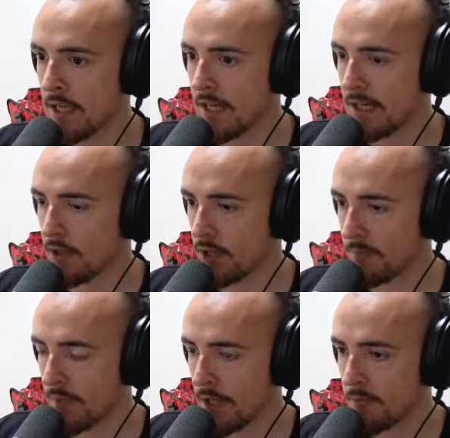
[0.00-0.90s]

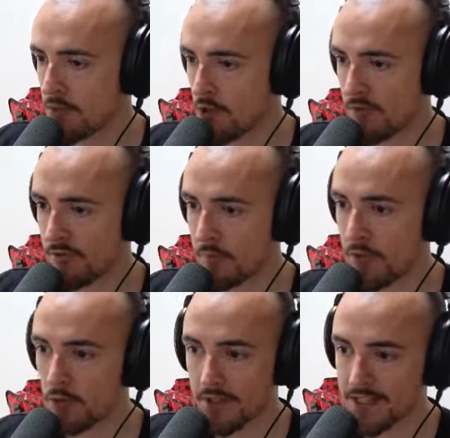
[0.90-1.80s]
Allora, mi sono
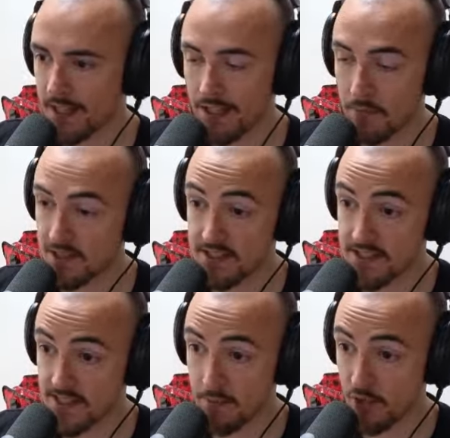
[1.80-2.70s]
informato, il design è
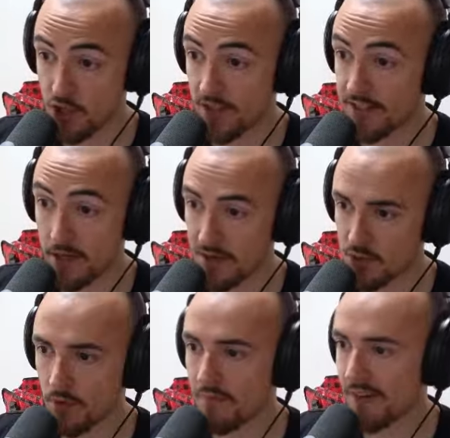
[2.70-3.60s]
abbastanza semplice ed è
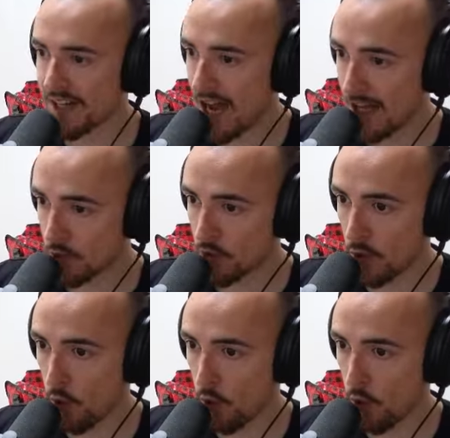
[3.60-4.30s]
rimasto invariato da